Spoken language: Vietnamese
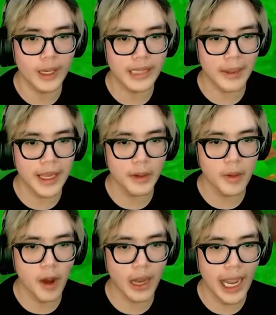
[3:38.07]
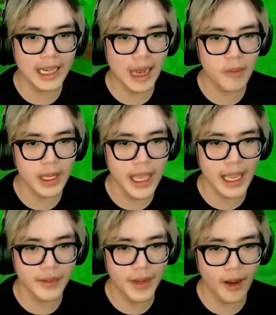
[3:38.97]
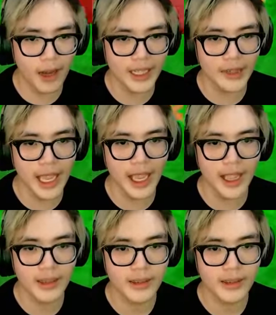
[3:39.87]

hiện tại bây giờ cũng còn khá là đông đó nha chứ phải còn ít đâu nha